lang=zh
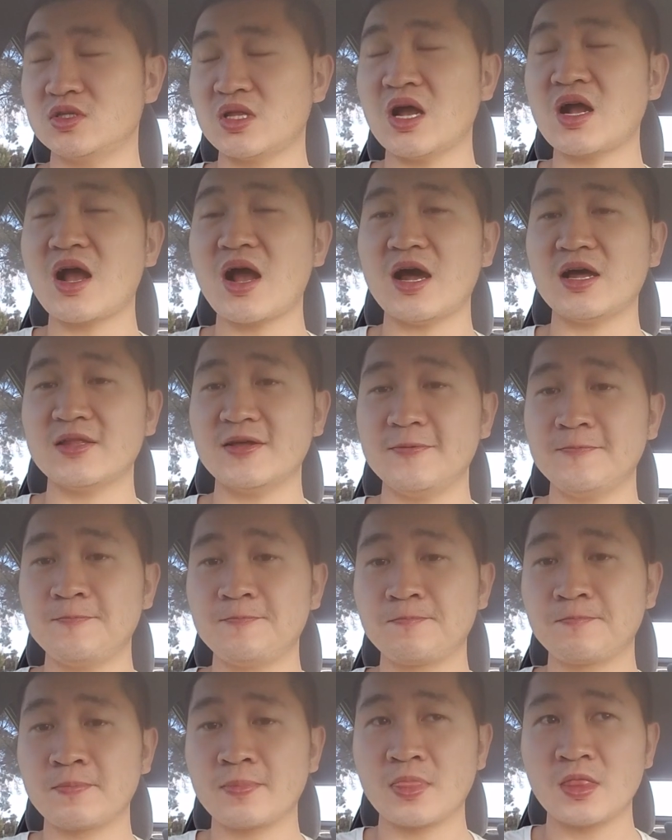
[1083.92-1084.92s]
单卡的。
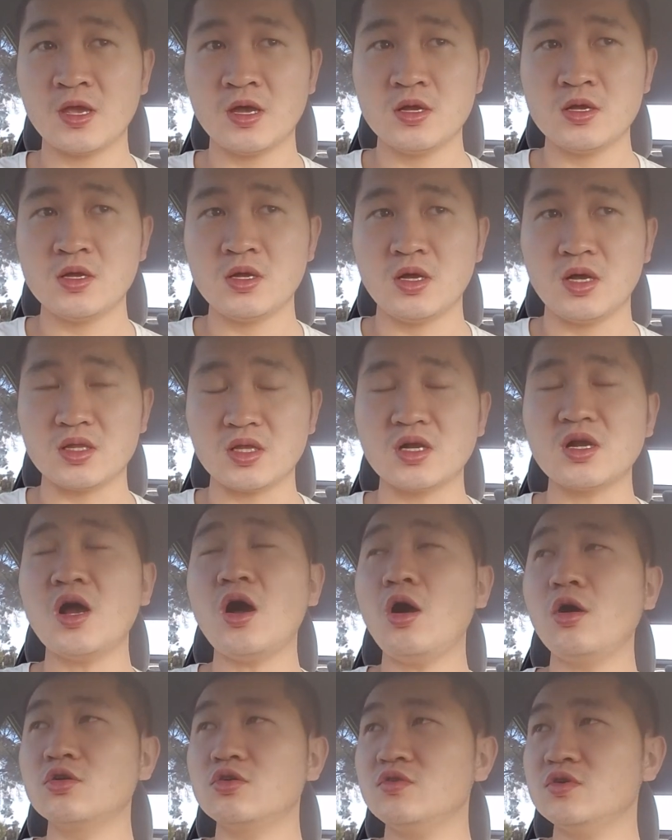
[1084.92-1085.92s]
当然，
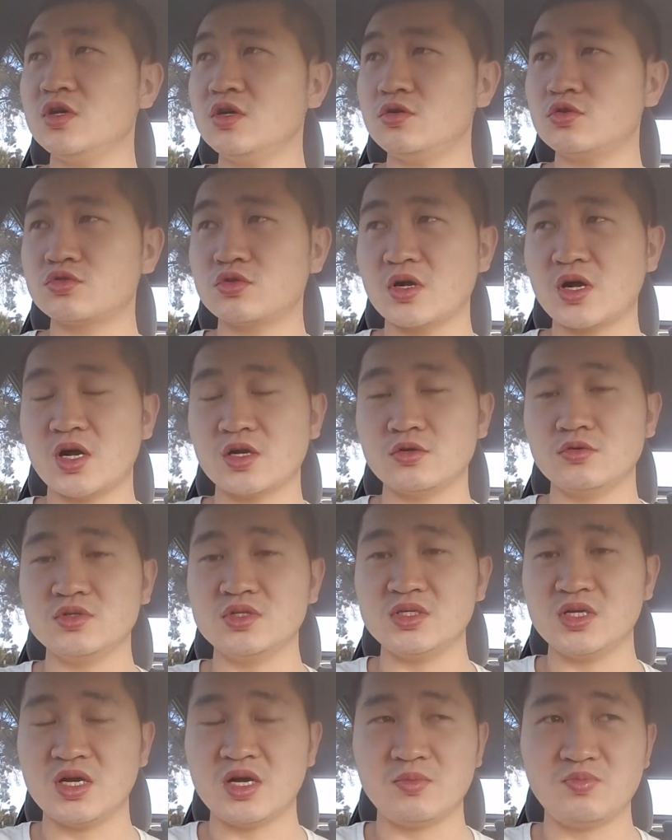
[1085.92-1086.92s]
澳洲也有双卡手
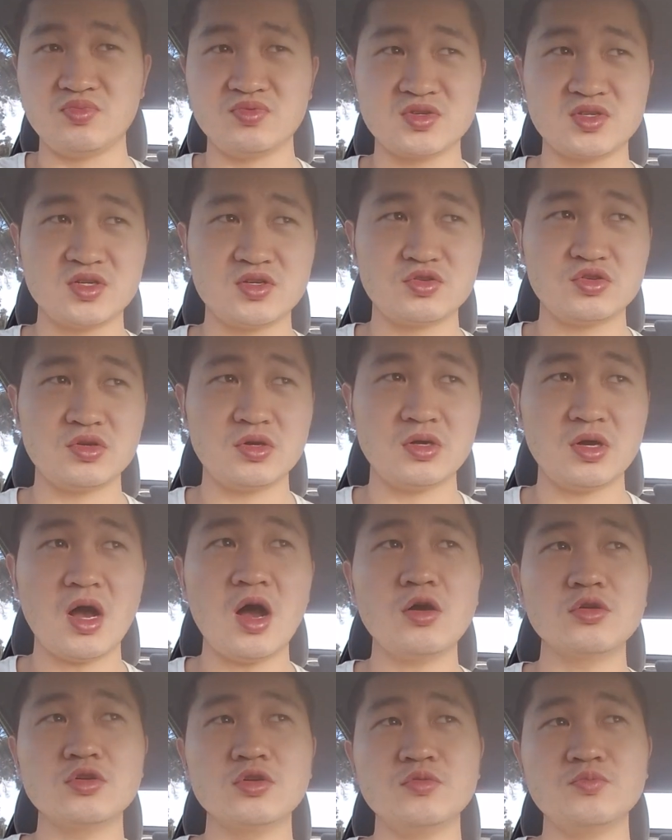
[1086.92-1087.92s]
机啊，不是说
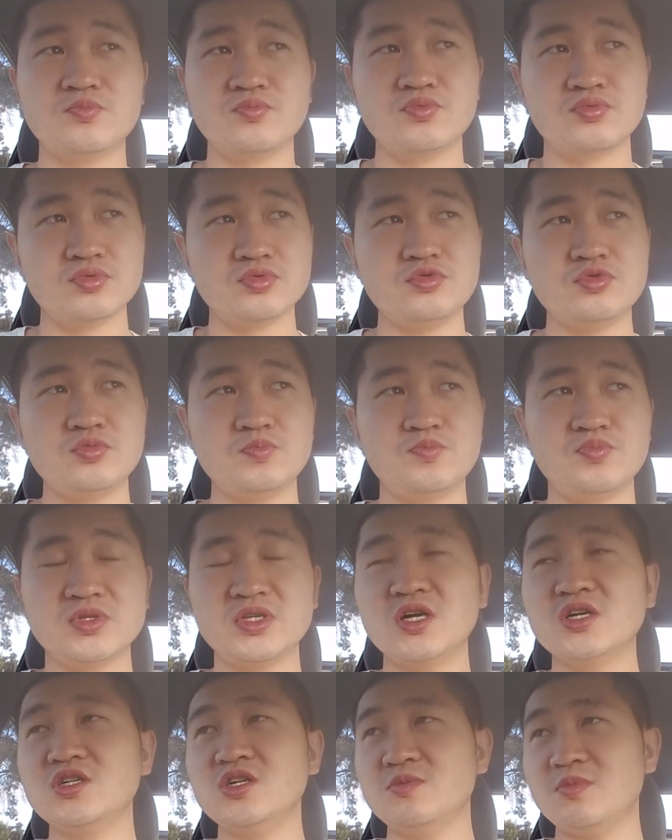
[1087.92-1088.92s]
澳洲不拒，不
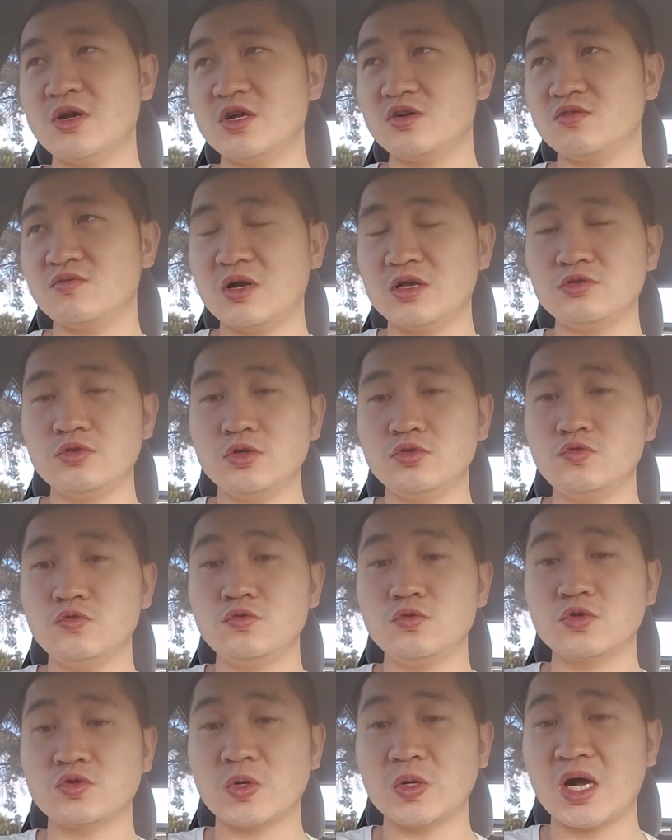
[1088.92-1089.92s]
像日本是完全拒
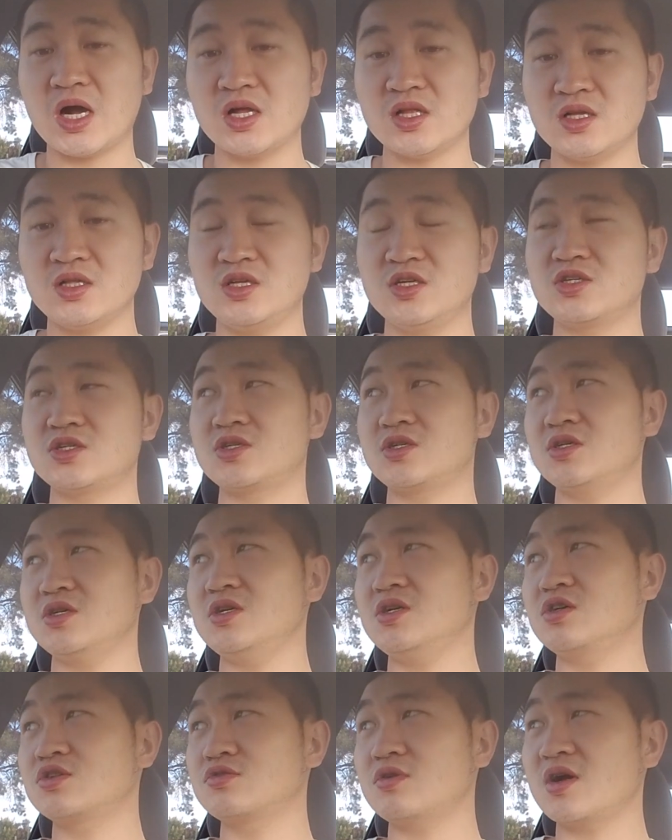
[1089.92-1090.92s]
绝双卡的。你持
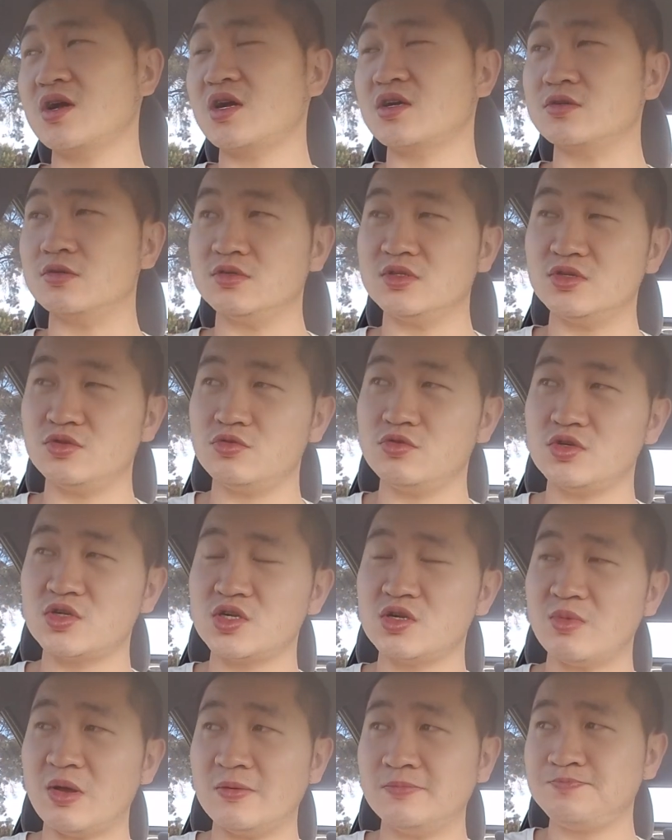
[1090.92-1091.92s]
一个双卡手机去
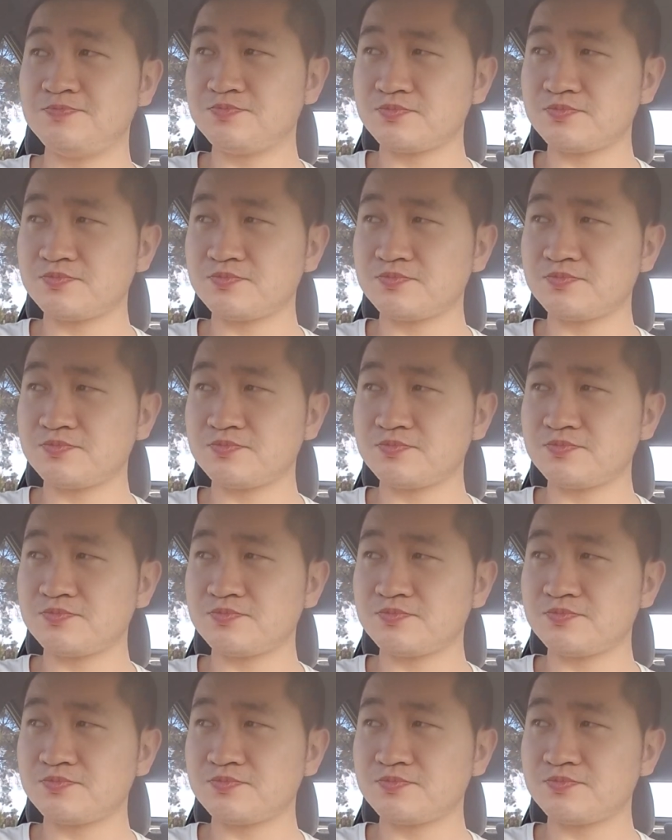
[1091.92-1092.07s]
日本，